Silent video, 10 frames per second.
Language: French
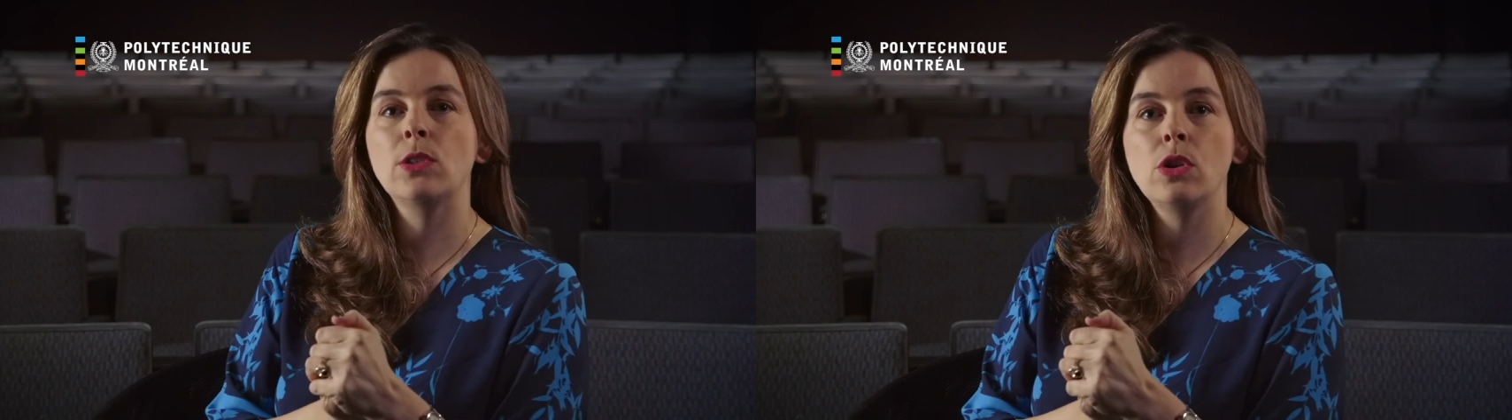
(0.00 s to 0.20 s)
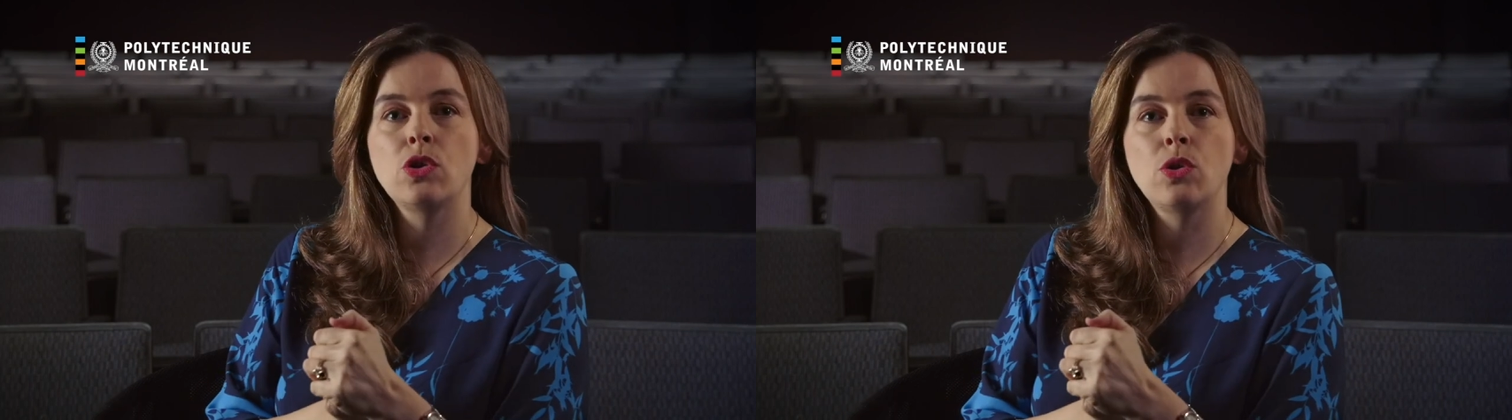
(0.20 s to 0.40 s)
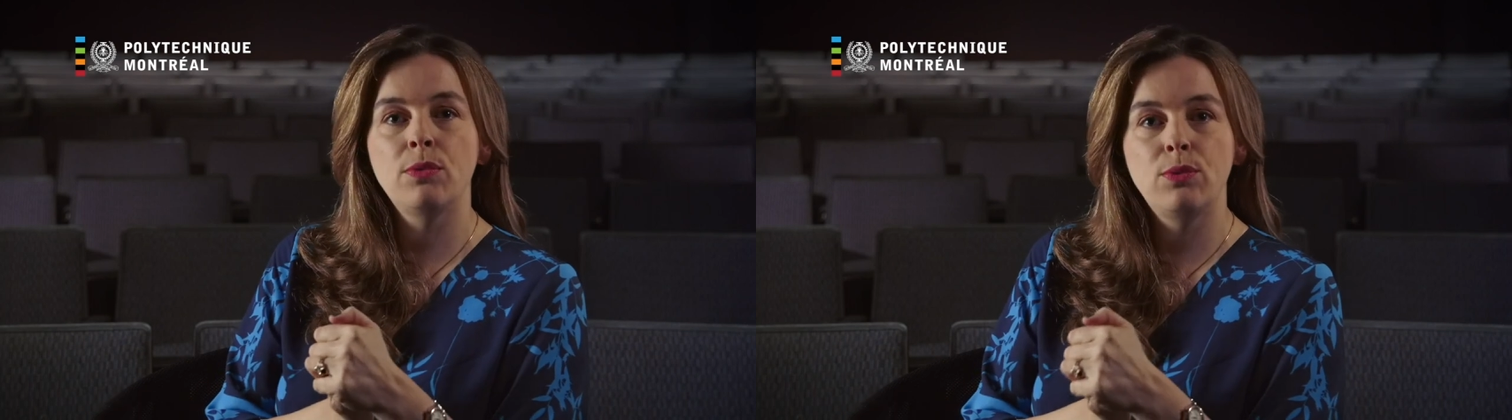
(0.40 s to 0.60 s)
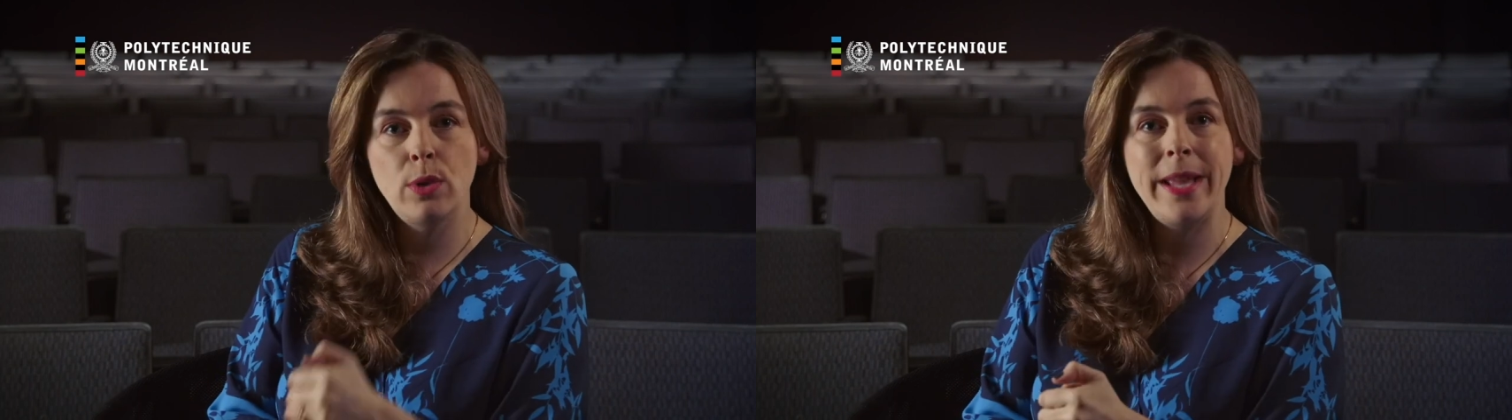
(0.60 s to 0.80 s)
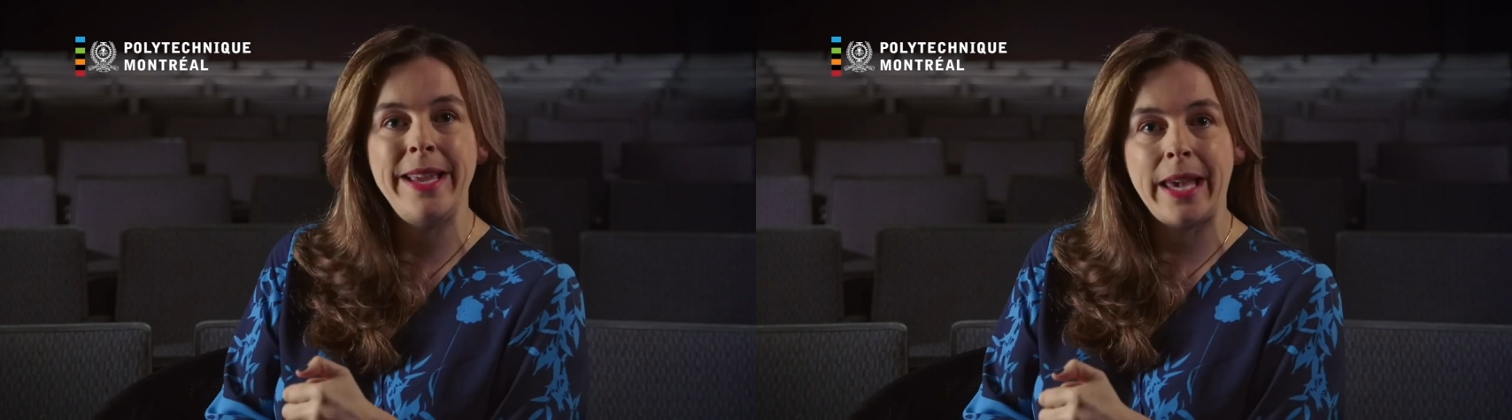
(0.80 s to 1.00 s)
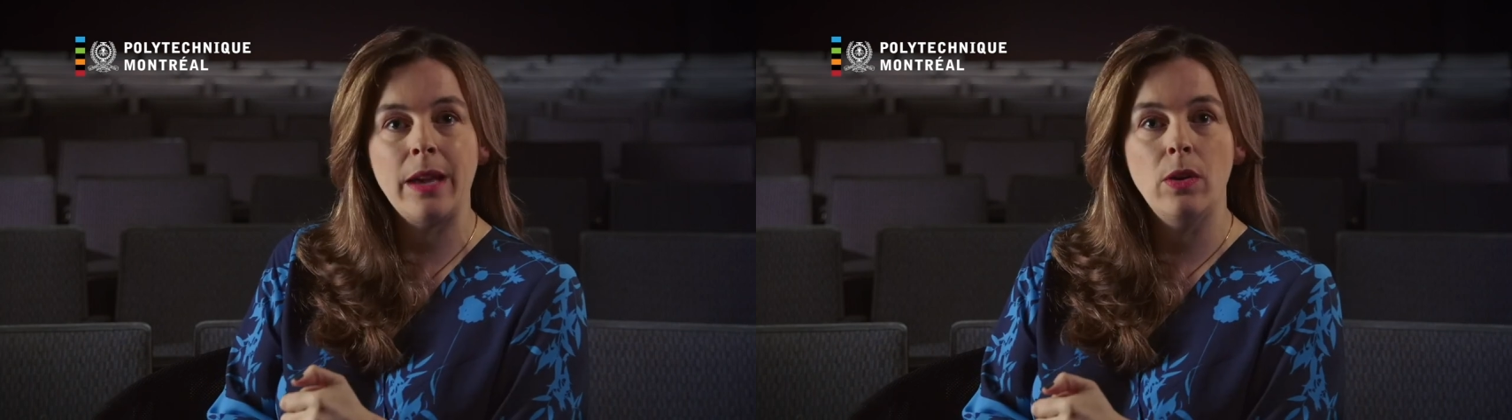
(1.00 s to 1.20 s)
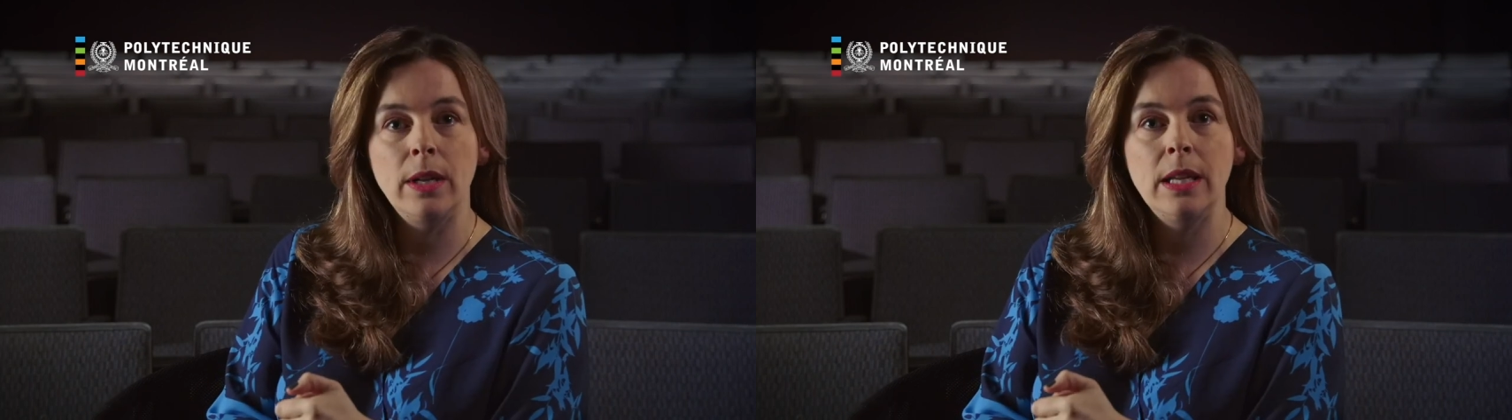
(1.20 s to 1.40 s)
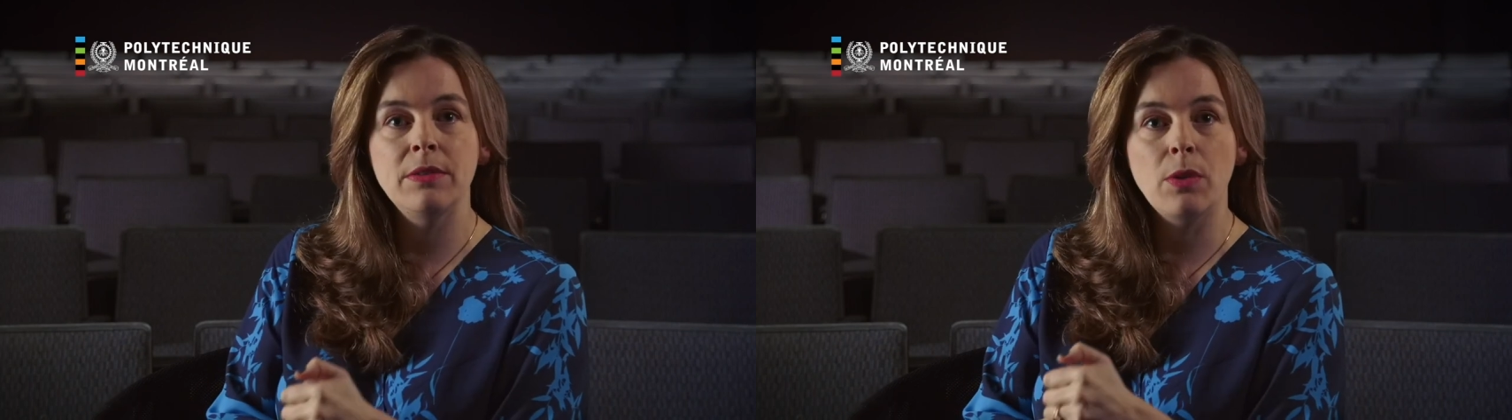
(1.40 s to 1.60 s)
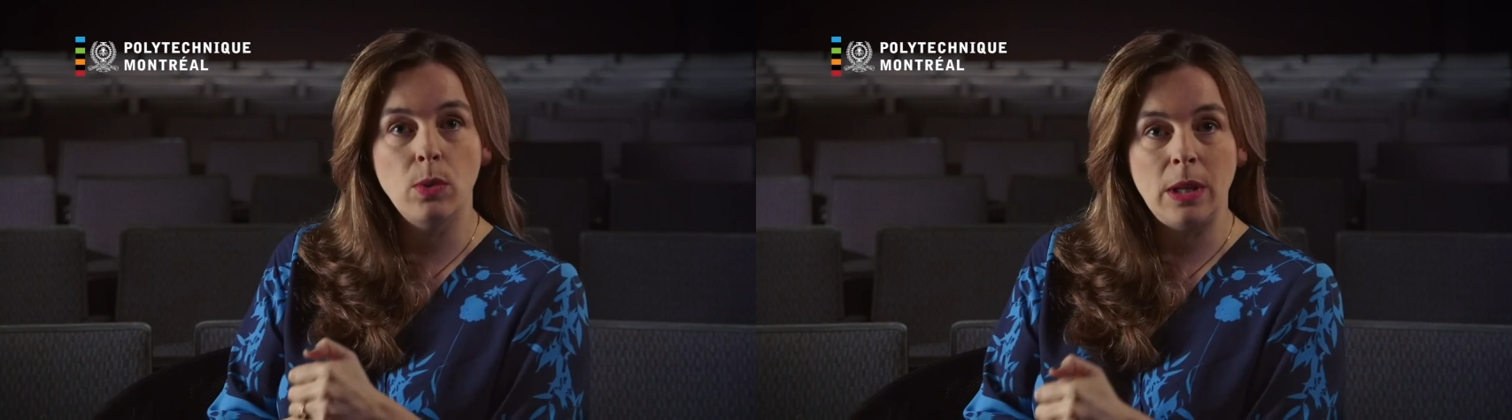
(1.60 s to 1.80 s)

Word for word: que je voulais écrire un livre